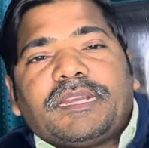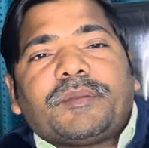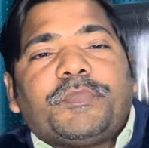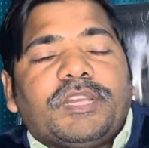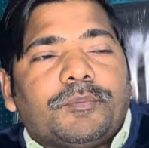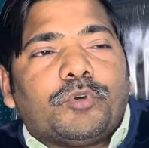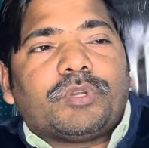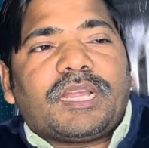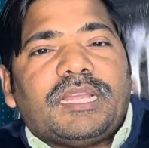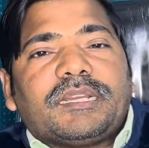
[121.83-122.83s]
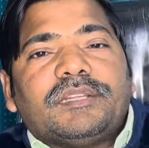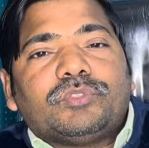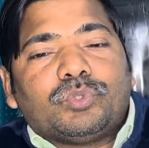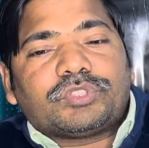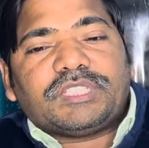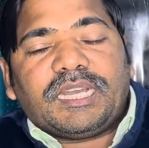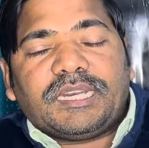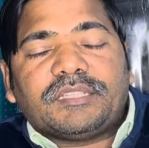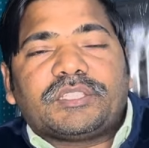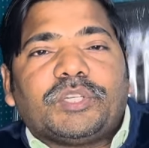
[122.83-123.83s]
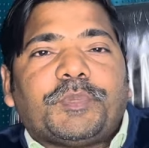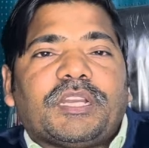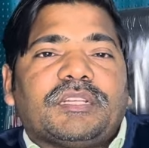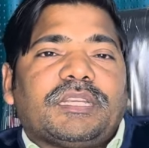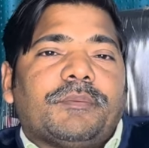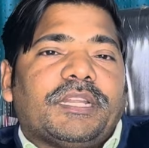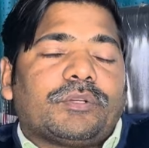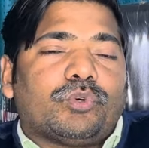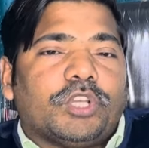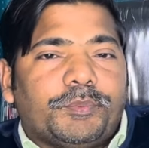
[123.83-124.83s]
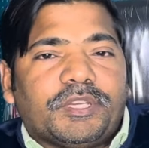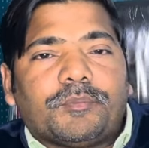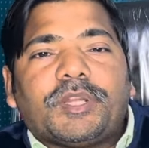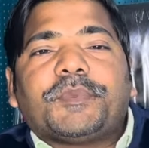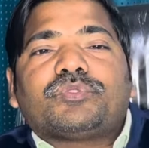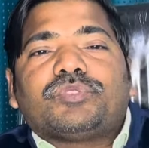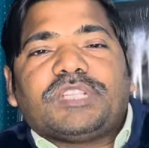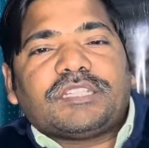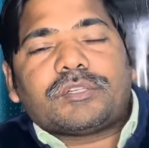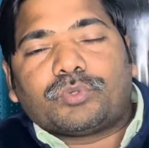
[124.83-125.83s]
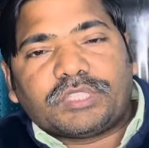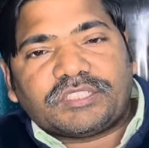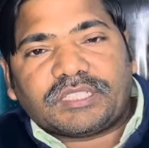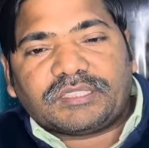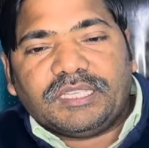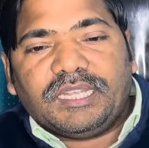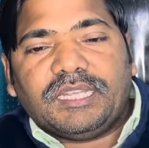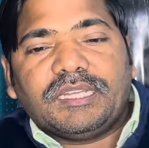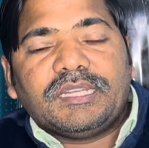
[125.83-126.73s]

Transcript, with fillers: अगर विलंब हो रहा है कहीं दूर से आ रहे हैं कृपया करके हमारे कोई भी नंबर पे सूचना जरूर दे सकते हैं